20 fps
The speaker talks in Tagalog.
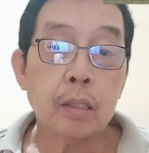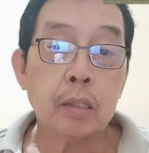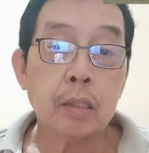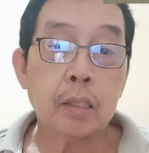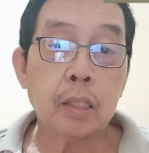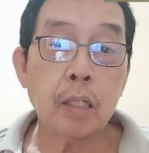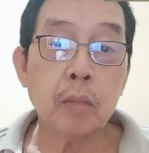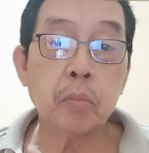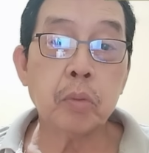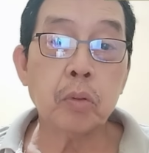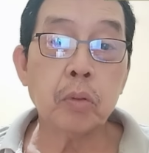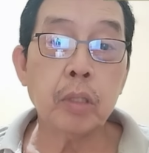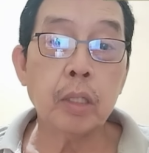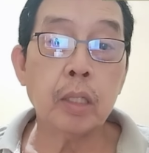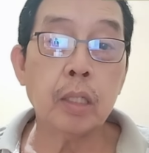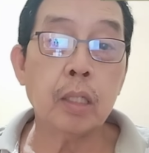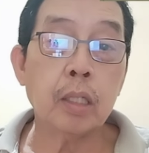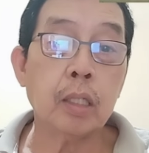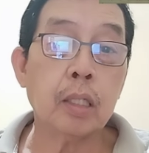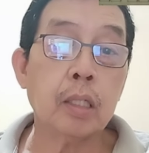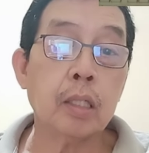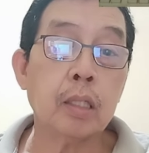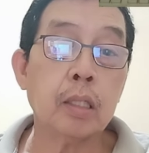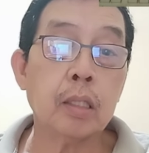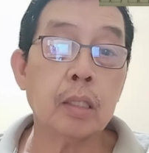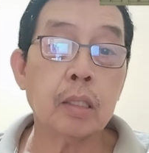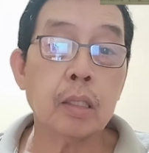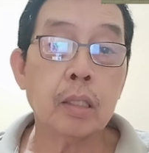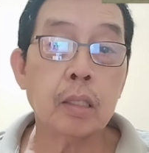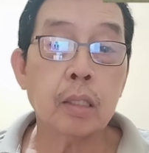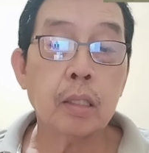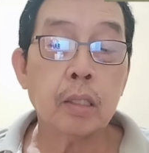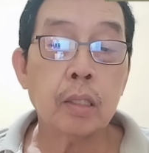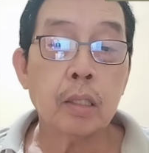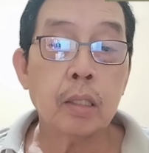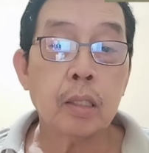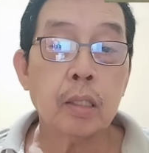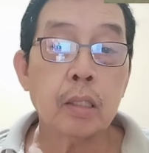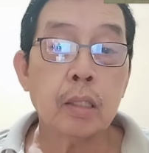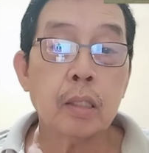Shabu eh,
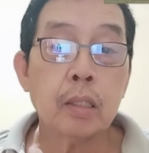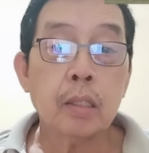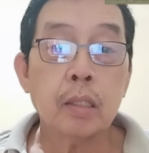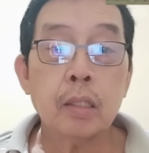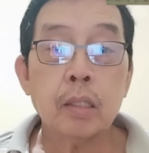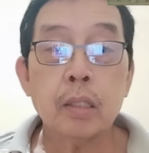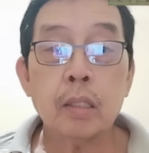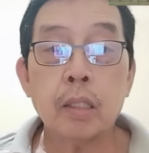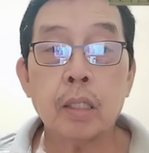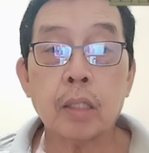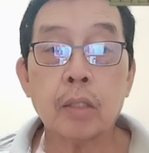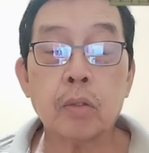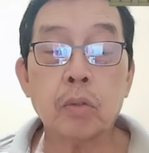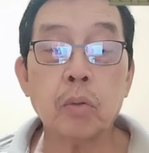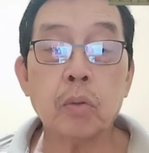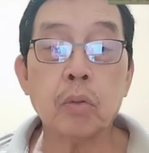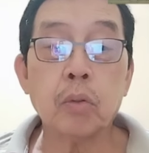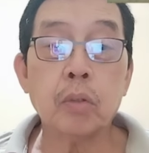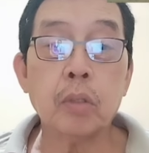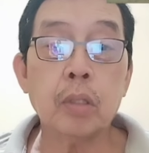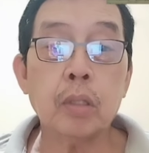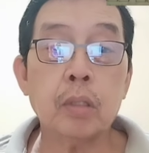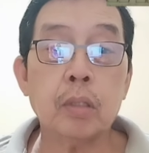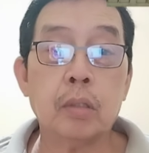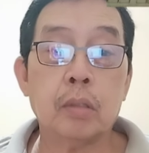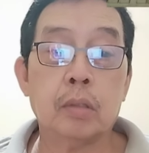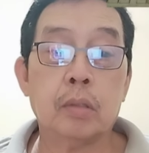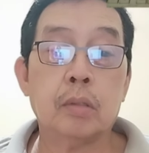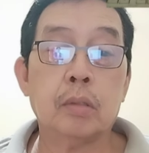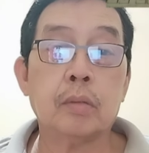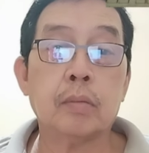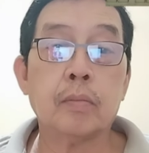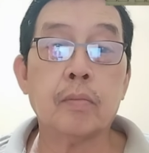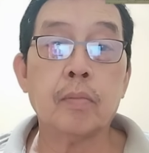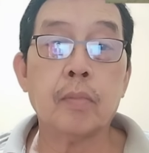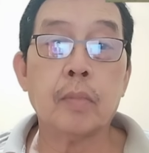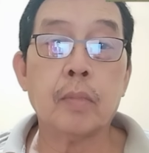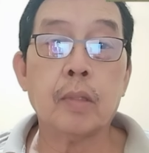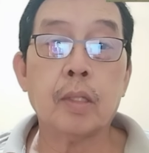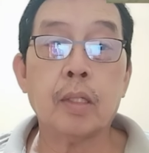nagturo ah. ha.
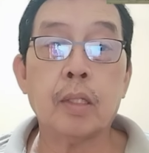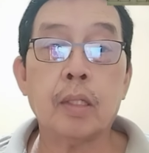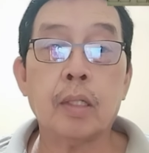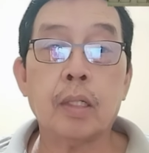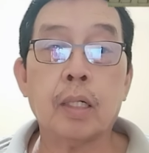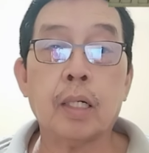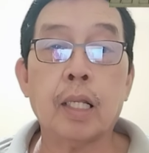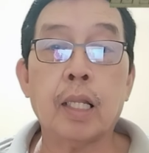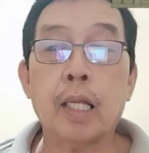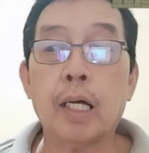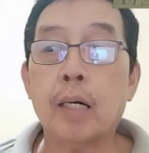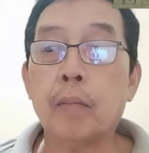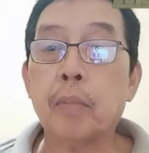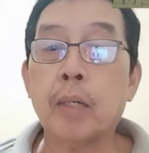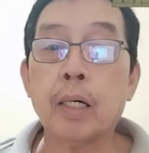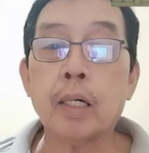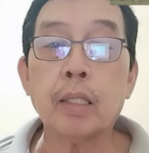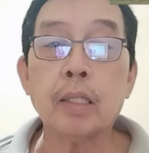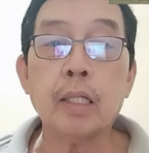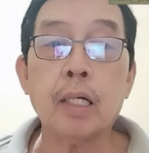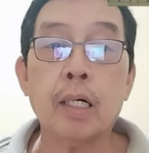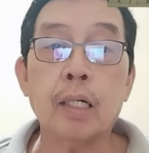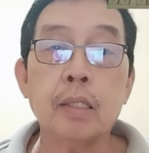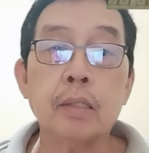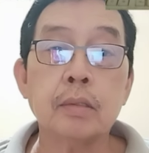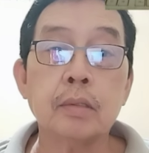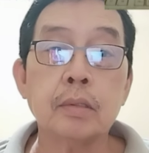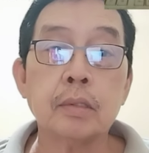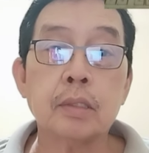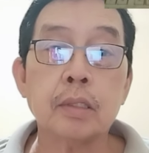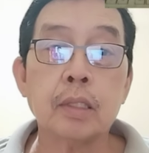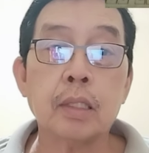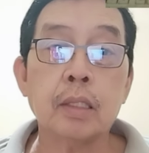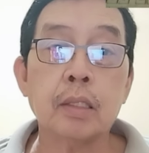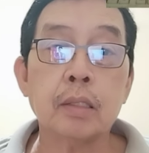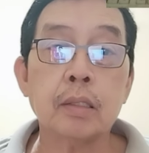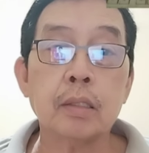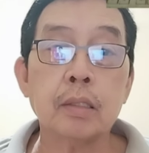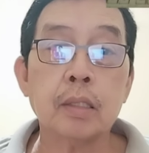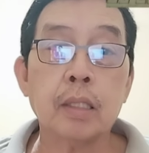Kalabang kita, oh,
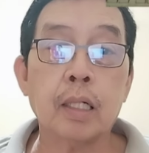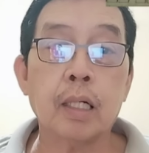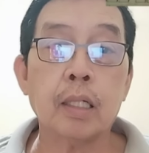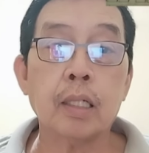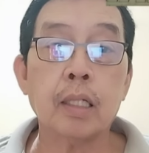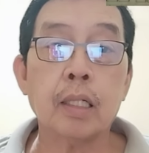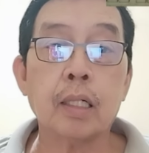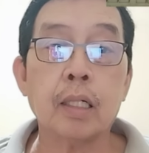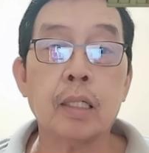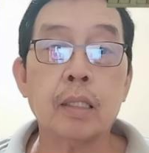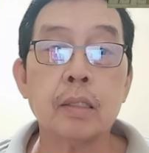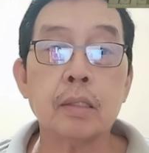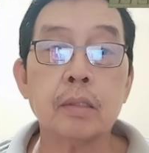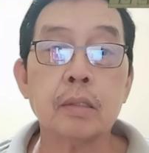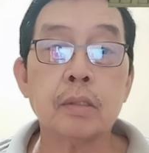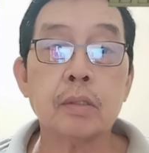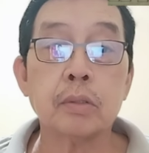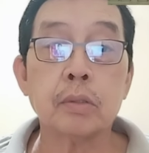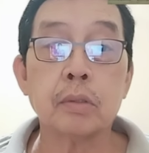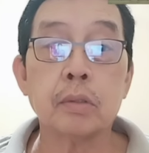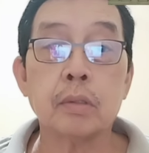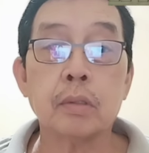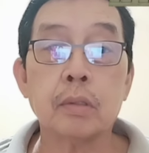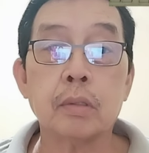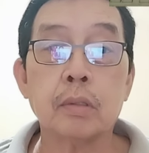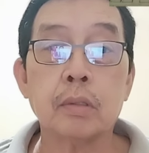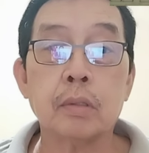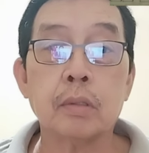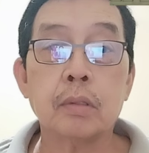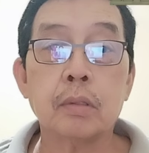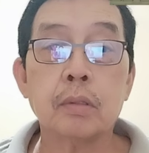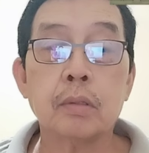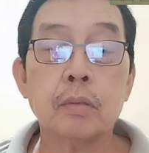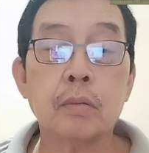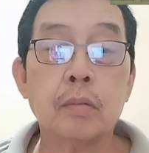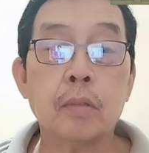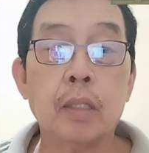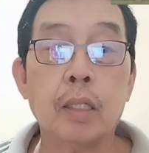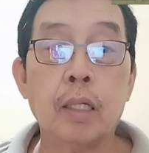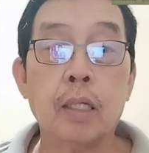sige, yari ka, turo
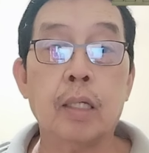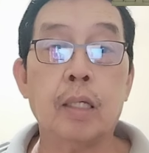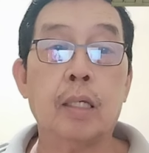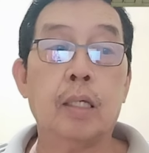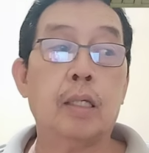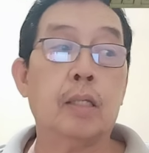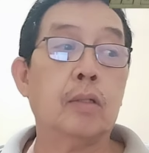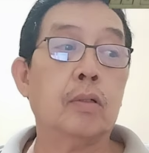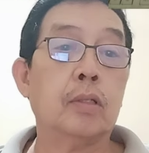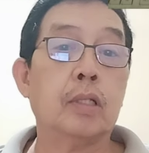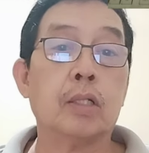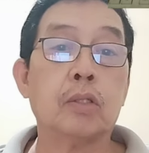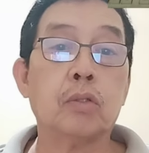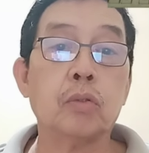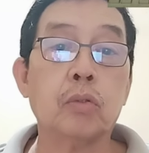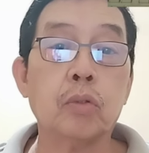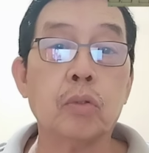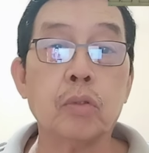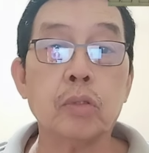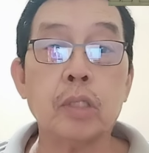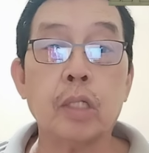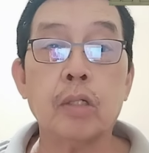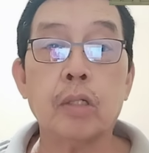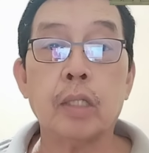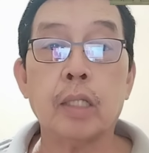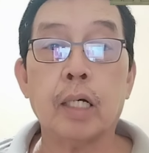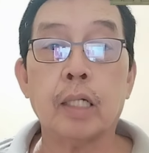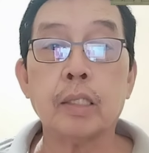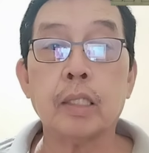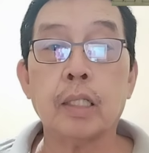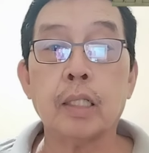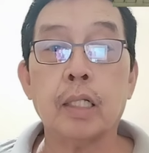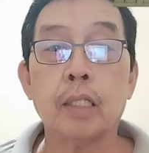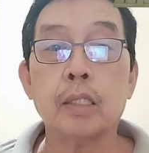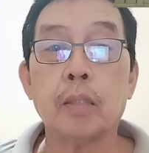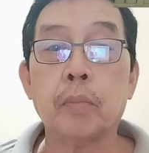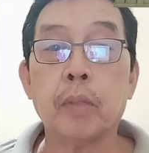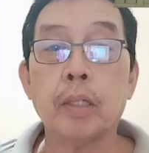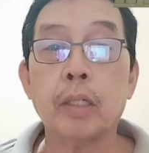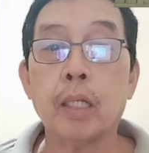eh yung nagturo sa iyo eh, nakasandal
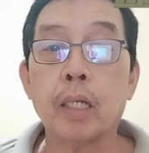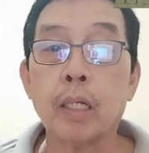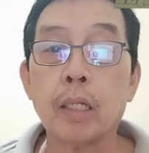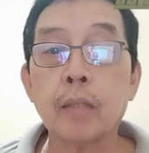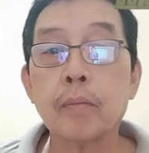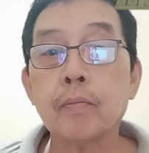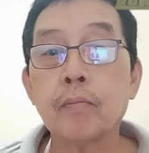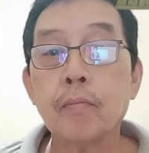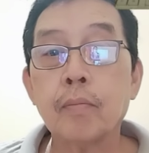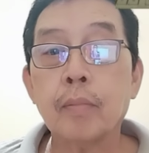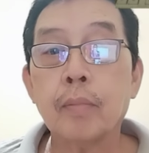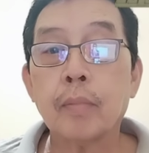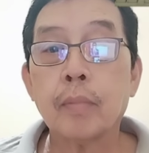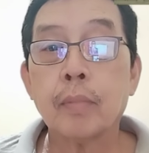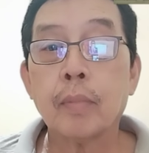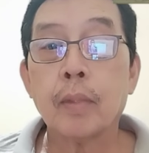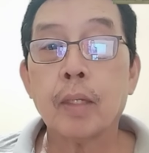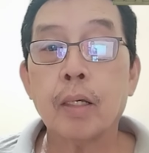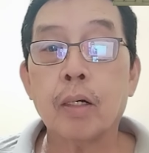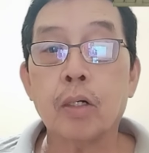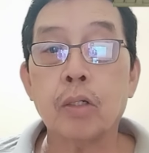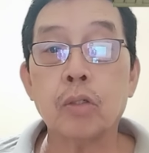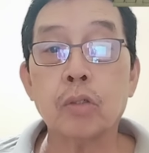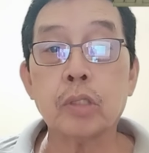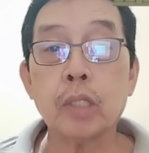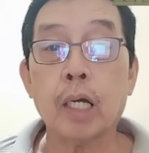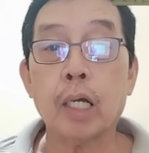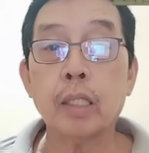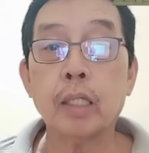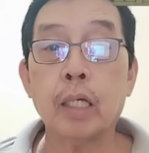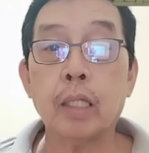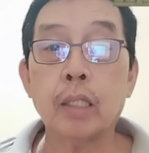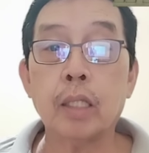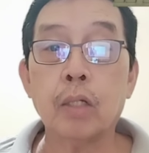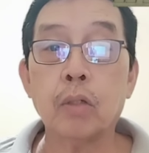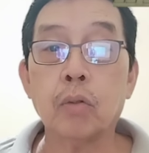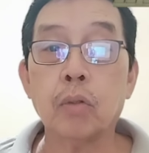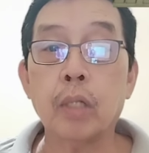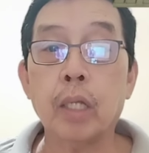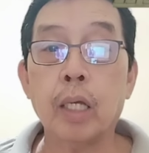sa pader. No, oh, yung sa kanya
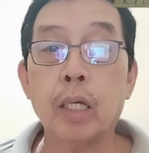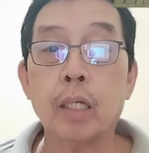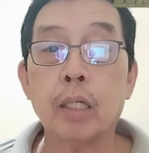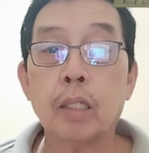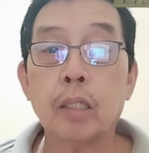hindi huli.